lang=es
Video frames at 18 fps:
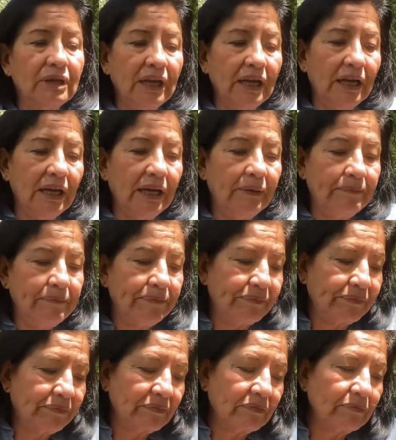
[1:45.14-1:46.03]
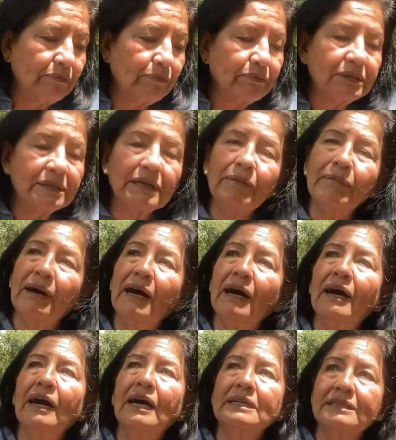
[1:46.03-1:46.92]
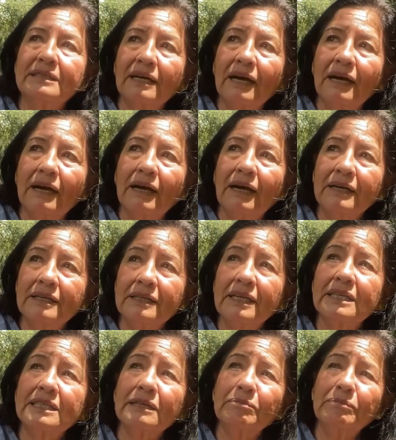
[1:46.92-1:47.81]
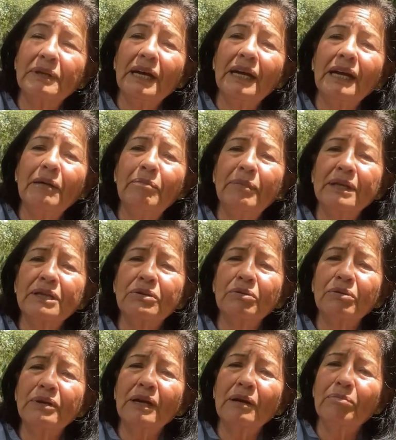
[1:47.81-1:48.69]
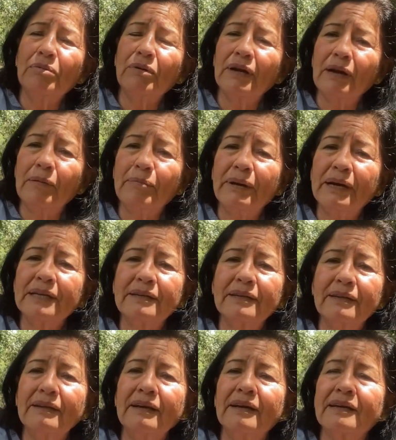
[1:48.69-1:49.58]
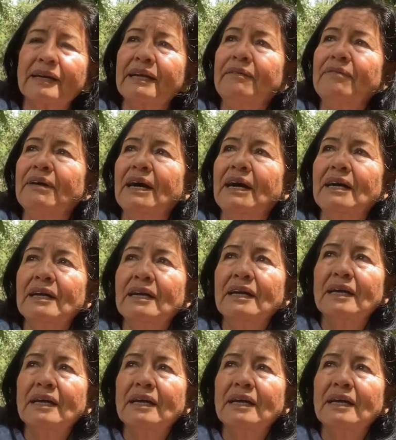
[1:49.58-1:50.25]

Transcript: Eh, se va a, interceptar la patrulla por la parte de arriba.